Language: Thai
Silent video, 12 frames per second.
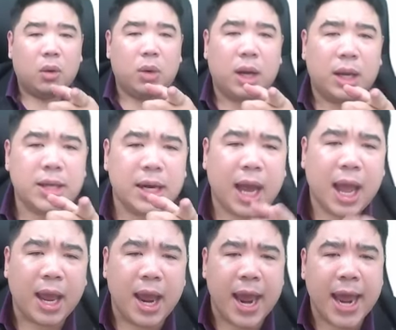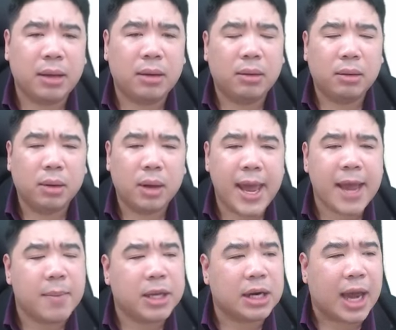นอาจารย์คะ x x
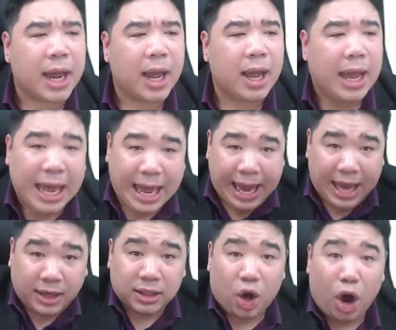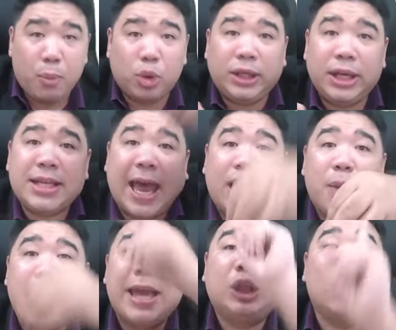มาจากไหน x คือข้อมูลที่ใส่เข้า
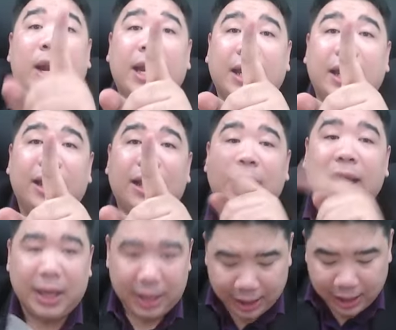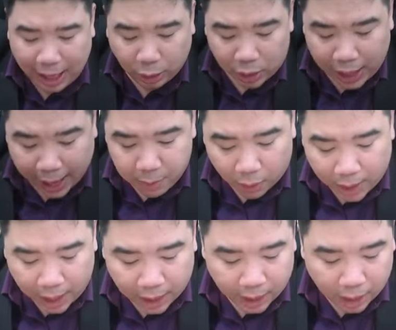ไปอีกตัวหนึ่งเขาต้องการบอก
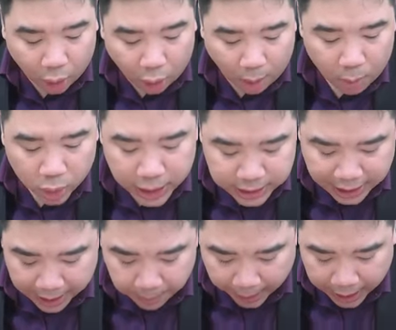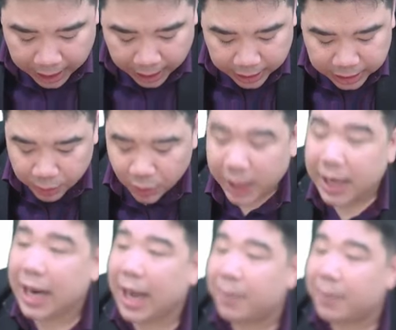ว่าข้อมูลที่ใส่ไปหนึ่งจำนวนเนี่
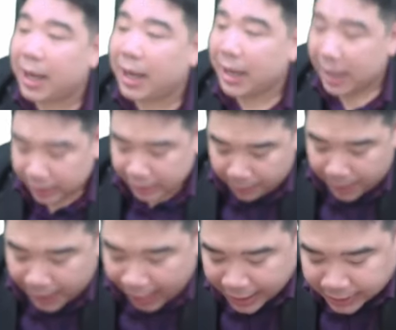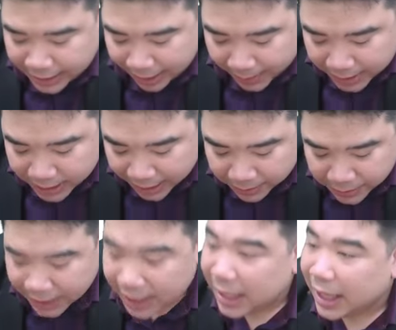ยนะครับนะทำให้ค่าเฉลี่ยเป็นส
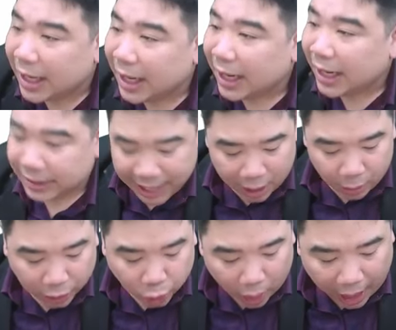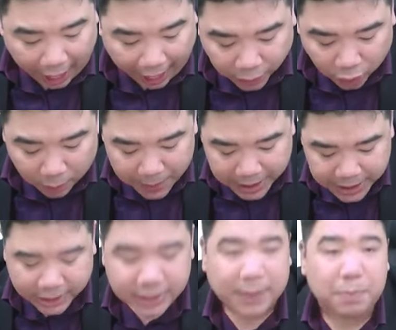สี่ี่แสดงว่าตัวอาหารต้องเปลี่ยน
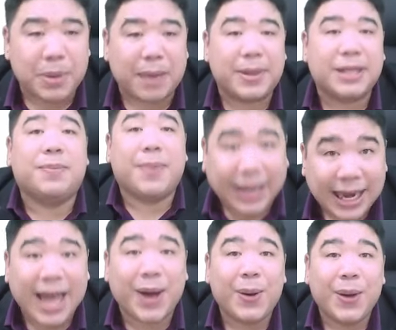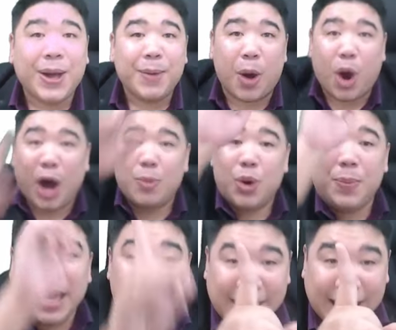จากสิบเปลี่ยนไปสิบเอ็ดแล้วเพราะข้อมูล
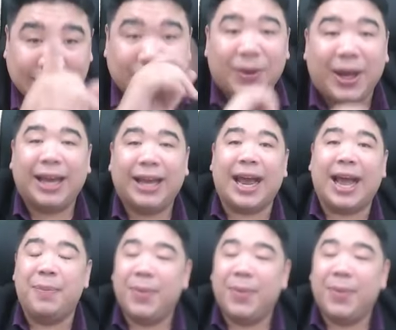เพิ่มมาหนึ่งตัวนะ